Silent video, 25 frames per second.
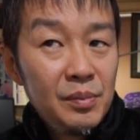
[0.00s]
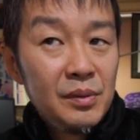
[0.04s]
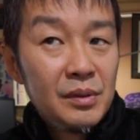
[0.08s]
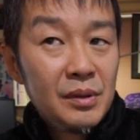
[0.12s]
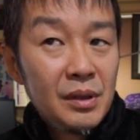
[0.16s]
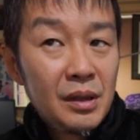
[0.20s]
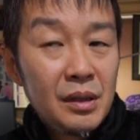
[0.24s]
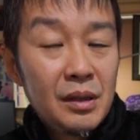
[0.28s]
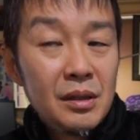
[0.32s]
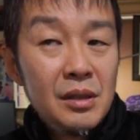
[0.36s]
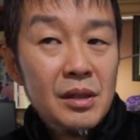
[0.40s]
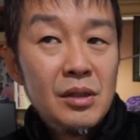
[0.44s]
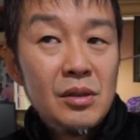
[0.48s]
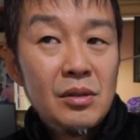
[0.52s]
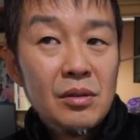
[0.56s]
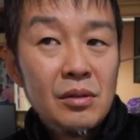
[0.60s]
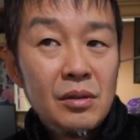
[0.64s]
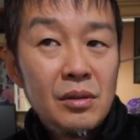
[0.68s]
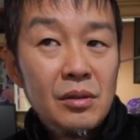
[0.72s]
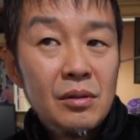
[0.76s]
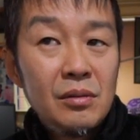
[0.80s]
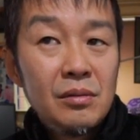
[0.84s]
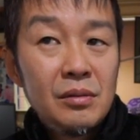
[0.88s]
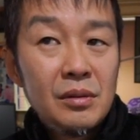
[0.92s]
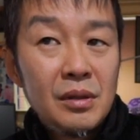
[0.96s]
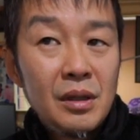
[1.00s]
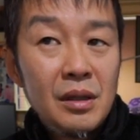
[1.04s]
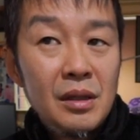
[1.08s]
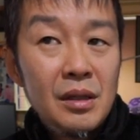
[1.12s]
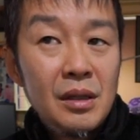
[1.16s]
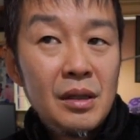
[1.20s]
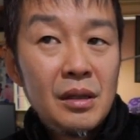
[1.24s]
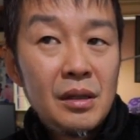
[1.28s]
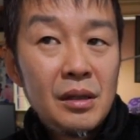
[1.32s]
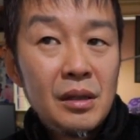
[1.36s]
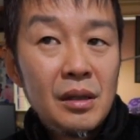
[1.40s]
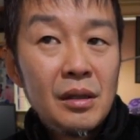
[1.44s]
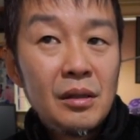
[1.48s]
分だか29分で
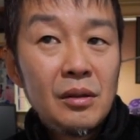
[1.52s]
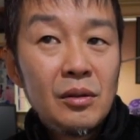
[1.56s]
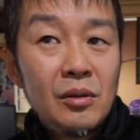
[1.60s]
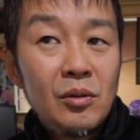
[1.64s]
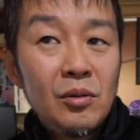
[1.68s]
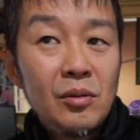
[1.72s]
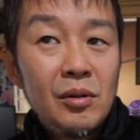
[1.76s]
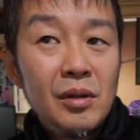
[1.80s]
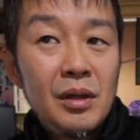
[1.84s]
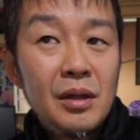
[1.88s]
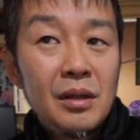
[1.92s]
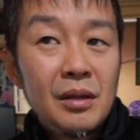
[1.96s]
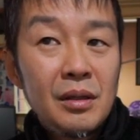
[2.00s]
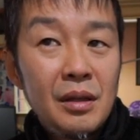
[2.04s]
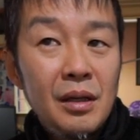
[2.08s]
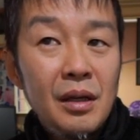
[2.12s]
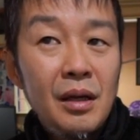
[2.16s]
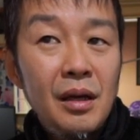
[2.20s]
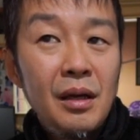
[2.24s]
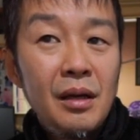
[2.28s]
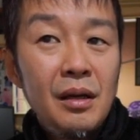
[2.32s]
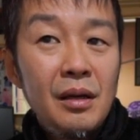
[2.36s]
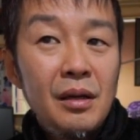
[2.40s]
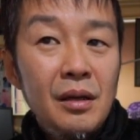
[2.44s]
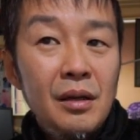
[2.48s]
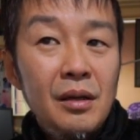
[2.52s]
一旦途切れて